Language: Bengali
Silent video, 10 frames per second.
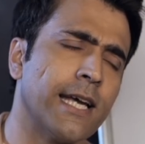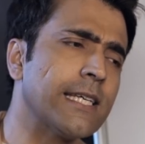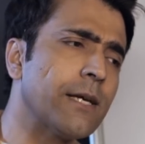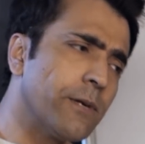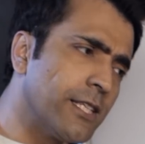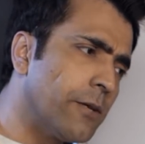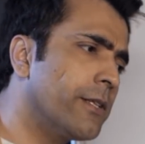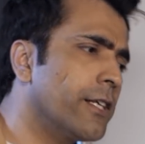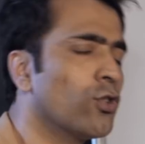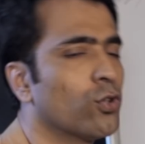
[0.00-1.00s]
যে এই
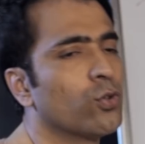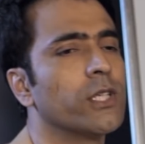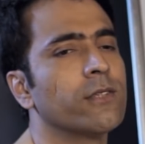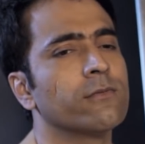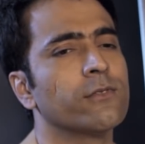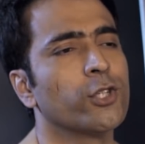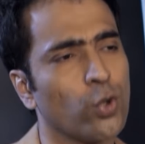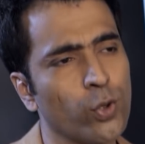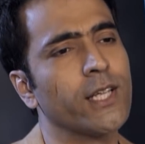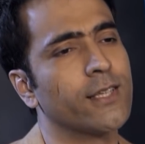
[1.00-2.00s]
পৃথিবীতে যতদিন
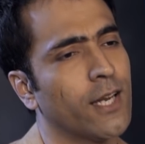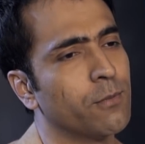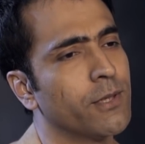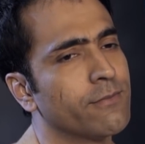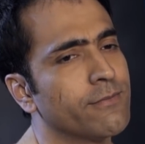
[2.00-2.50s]
সঙ্গীত থাকবে